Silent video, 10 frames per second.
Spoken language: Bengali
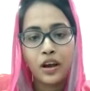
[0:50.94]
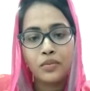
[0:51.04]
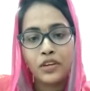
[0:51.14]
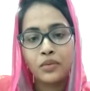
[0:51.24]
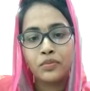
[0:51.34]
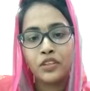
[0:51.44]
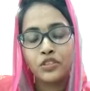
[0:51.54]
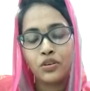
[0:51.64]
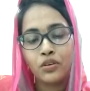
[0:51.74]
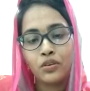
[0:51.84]
আমি আপনার
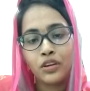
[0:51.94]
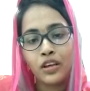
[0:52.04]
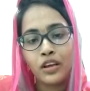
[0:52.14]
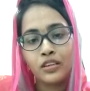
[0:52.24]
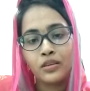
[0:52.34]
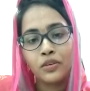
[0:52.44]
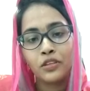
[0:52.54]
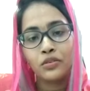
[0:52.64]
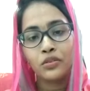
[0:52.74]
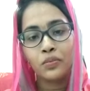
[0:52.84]
চরণে এই
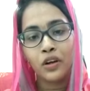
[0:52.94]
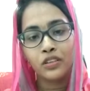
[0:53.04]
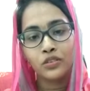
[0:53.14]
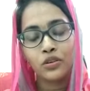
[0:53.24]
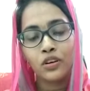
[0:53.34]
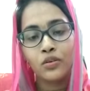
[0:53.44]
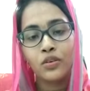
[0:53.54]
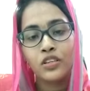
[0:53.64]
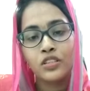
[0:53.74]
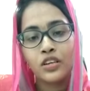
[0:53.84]
নিবেদন ও প্রার্থনা
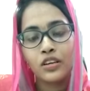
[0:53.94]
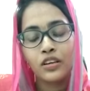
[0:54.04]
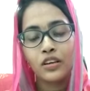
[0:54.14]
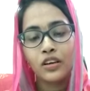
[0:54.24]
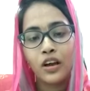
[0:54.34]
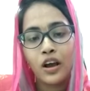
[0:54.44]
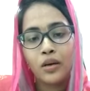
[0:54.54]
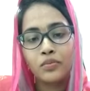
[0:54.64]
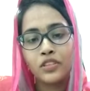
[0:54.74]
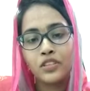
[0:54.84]
করি যে
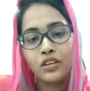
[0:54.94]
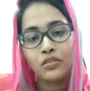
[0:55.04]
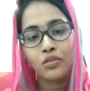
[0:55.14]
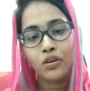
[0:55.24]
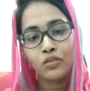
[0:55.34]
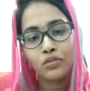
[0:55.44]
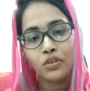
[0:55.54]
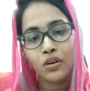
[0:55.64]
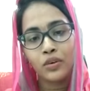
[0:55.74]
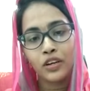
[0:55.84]
আপনি যেন কখনও
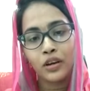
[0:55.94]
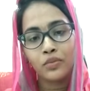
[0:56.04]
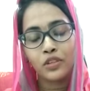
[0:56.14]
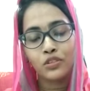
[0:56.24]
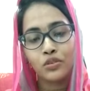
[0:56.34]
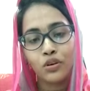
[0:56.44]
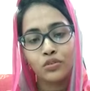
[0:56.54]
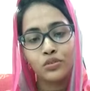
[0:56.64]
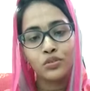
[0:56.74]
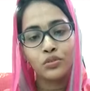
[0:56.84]
আমাকে আপনার
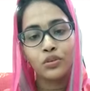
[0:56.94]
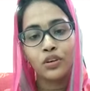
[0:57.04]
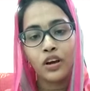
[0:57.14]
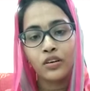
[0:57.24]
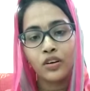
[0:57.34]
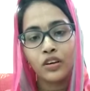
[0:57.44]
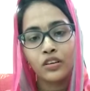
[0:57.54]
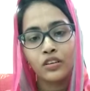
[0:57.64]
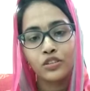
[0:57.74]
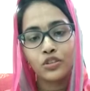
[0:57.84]
চরণচ্যুত না করেন
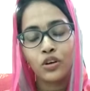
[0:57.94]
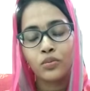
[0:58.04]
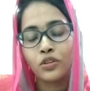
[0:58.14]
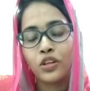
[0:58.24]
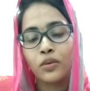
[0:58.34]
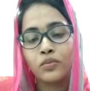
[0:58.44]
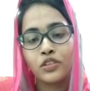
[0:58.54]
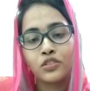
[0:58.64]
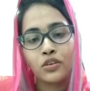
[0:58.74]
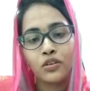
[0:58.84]
সর্বদা আপনার
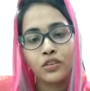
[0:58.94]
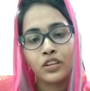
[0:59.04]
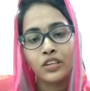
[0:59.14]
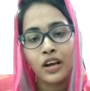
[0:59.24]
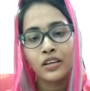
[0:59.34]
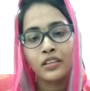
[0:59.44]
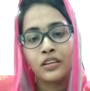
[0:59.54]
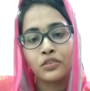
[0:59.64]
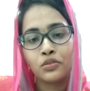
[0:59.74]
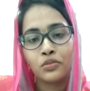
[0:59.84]
চরণে ঠাঁই দেন
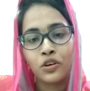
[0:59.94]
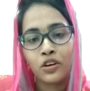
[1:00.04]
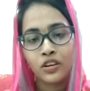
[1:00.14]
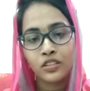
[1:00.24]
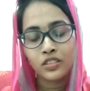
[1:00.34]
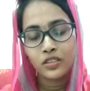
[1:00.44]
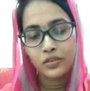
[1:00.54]
গুরু মহারাজ